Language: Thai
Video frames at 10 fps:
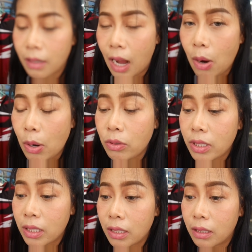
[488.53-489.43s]
เอาเอาจ
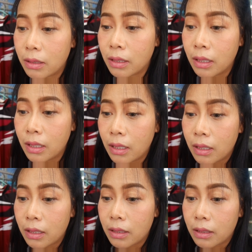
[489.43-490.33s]
ริงๆคือ
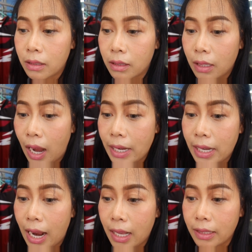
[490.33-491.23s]
อัน
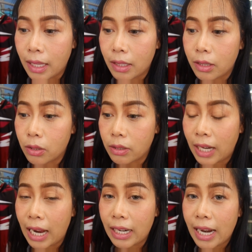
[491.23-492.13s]
เนี้ย
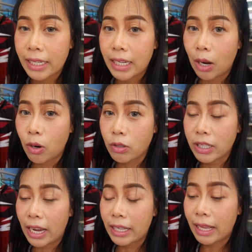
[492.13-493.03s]
ครั้งแรกที่เขาลอง
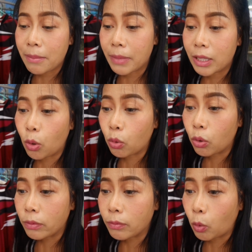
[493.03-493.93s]
ใช้อะตั้มมันตก
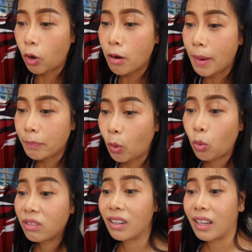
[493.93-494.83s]
ตกล่องแบบต
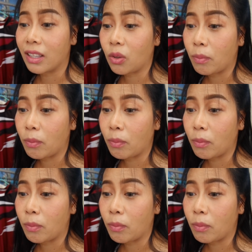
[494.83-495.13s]
กเลยอะต